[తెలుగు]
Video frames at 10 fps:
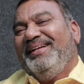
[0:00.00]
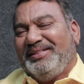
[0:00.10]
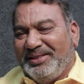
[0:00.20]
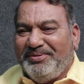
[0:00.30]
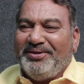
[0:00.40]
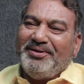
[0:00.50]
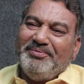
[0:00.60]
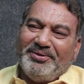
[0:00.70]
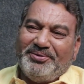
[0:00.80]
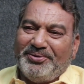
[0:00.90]
సినిమా కూడా
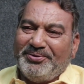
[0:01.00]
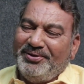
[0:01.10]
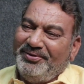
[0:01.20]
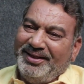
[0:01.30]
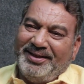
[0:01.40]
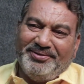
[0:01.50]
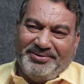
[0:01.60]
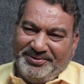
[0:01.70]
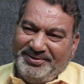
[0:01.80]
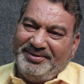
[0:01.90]
మీరు కోరుకున్న విధంగానే
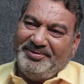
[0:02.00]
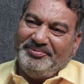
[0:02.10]
ఉంటుంది